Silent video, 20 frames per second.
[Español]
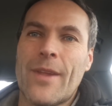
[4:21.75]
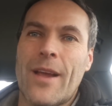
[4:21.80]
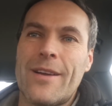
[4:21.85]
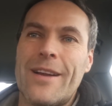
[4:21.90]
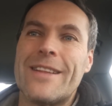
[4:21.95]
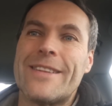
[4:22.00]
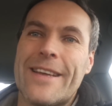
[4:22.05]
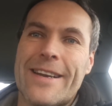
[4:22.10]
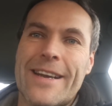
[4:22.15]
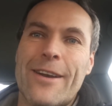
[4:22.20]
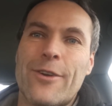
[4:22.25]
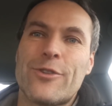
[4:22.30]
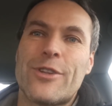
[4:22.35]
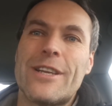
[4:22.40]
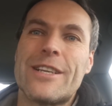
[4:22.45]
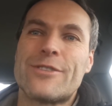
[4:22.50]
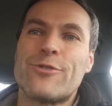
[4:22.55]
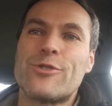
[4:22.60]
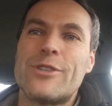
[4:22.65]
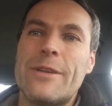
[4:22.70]
El terreno
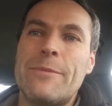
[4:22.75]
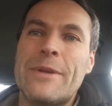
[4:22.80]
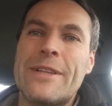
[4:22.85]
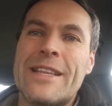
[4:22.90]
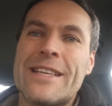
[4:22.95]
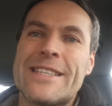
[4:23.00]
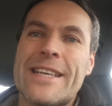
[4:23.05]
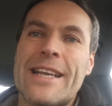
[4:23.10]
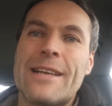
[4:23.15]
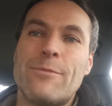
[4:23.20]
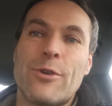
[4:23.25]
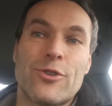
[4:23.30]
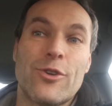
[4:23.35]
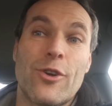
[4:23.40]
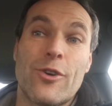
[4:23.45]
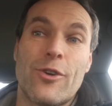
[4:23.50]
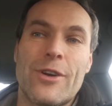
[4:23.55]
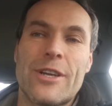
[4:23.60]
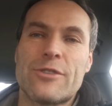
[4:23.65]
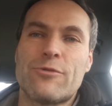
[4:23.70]
tiene sus límites en el
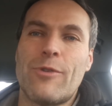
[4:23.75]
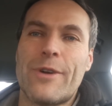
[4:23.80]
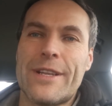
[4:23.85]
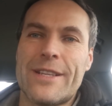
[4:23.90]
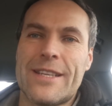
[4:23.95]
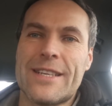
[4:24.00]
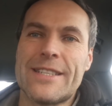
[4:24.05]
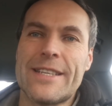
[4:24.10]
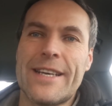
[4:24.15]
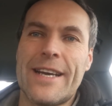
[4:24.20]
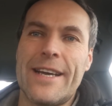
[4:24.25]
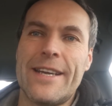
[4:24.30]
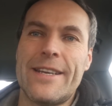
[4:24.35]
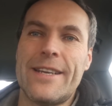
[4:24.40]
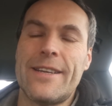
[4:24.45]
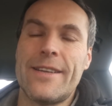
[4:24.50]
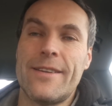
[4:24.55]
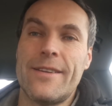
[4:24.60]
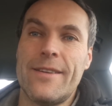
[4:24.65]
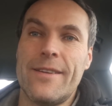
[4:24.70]
motor con las 40 sin
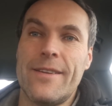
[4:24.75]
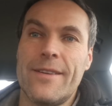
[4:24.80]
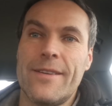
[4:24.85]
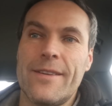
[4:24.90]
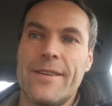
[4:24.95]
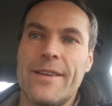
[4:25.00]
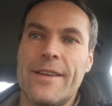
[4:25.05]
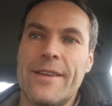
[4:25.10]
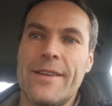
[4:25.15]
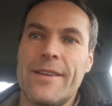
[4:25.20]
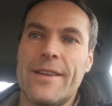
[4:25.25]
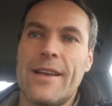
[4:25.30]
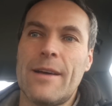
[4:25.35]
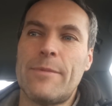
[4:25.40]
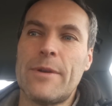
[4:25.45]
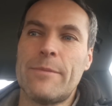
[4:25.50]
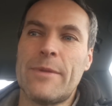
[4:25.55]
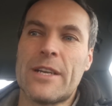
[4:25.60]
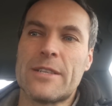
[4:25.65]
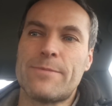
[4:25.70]
aire y, la
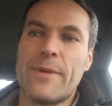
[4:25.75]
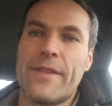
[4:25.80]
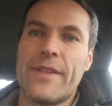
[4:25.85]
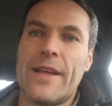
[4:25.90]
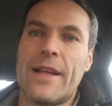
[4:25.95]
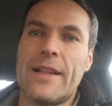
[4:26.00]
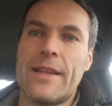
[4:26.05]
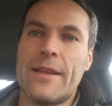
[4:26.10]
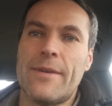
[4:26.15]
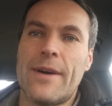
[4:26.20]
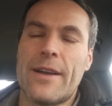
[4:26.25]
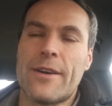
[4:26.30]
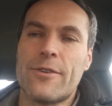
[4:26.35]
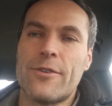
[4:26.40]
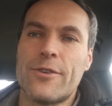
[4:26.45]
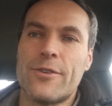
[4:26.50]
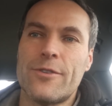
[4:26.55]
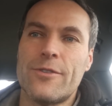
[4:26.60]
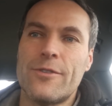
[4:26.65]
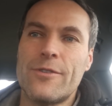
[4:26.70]
primera especial de
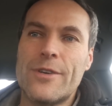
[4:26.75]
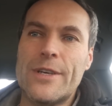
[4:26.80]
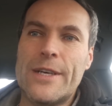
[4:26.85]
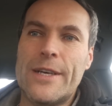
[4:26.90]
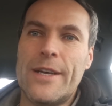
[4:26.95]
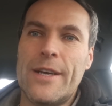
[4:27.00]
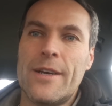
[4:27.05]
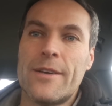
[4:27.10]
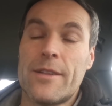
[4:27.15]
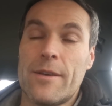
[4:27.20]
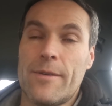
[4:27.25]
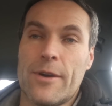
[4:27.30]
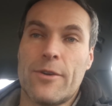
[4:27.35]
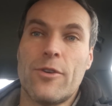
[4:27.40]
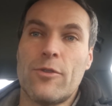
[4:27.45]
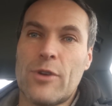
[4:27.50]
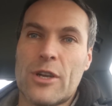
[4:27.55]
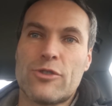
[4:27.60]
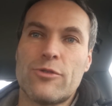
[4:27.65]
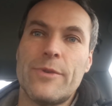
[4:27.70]
barro no, de barro
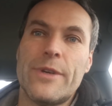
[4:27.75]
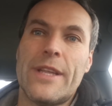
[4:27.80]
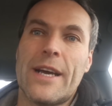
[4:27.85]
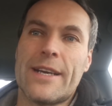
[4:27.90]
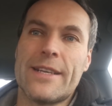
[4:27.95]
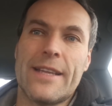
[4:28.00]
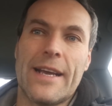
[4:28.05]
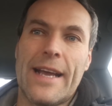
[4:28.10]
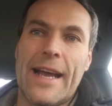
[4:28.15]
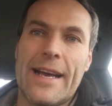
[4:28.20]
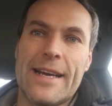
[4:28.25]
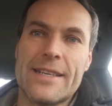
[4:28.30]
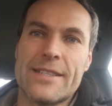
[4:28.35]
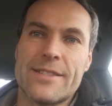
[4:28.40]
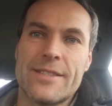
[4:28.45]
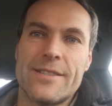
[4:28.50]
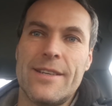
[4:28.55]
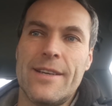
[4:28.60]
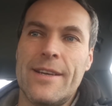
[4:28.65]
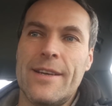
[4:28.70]
no, una subida que te
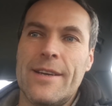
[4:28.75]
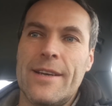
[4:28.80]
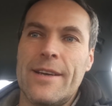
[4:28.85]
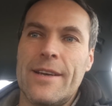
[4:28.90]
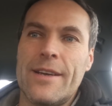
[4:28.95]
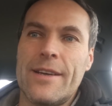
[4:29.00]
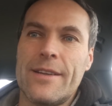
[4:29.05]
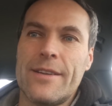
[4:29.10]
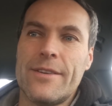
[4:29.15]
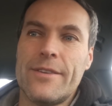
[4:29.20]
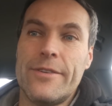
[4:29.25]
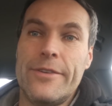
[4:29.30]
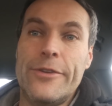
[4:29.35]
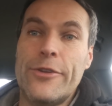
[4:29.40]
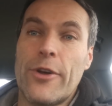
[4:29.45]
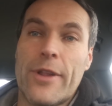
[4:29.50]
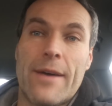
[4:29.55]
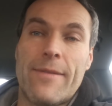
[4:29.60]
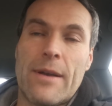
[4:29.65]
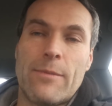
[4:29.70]
cagas,
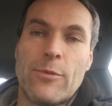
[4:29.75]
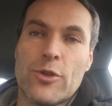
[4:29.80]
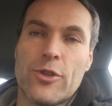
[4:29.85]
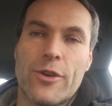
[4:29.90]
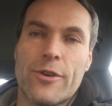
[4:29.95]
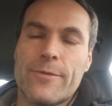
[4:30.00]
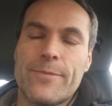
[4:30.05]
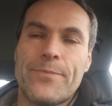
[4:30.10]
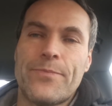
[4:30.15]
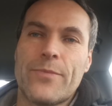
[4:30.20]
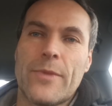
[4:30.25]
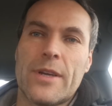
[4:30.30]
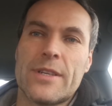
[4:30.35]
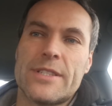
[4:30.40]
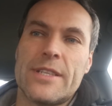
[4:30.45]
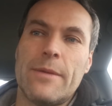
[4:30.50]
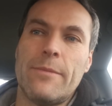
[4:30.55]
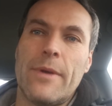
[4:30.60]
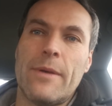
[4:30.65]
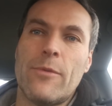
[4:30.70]
no daba el motor.
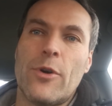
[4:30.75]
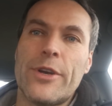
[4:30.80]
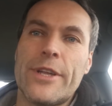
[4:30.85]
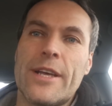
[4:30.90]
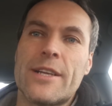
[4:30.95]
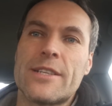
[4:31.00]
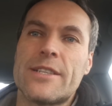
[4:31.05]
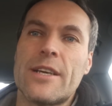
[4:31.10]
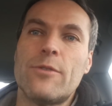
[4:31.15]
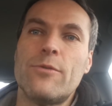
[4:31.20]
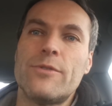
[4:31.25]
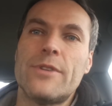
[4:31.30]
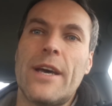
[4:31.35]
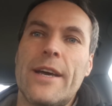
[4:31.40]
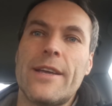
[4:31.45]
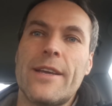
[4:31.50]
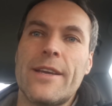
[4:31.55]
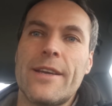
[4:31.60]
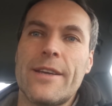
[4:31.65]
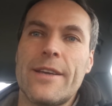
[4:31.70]
Se me moría en
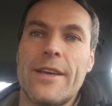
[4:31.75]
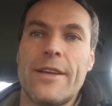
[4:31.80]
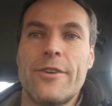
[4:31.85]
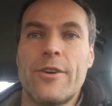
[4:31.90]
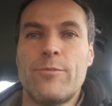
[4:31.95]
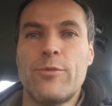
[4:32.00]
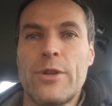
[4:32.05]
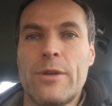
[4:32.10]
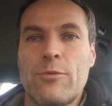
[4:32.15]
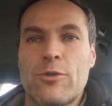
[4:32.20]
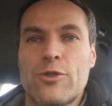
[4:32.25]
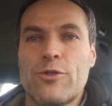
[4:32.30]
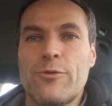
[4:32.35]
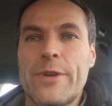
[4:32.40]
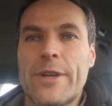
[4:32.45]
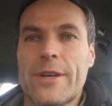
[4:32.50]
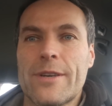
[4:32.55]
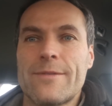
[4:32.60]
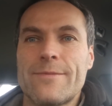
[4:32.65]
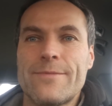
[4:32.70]
segunda y, no pudimos
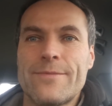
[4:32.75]
subir.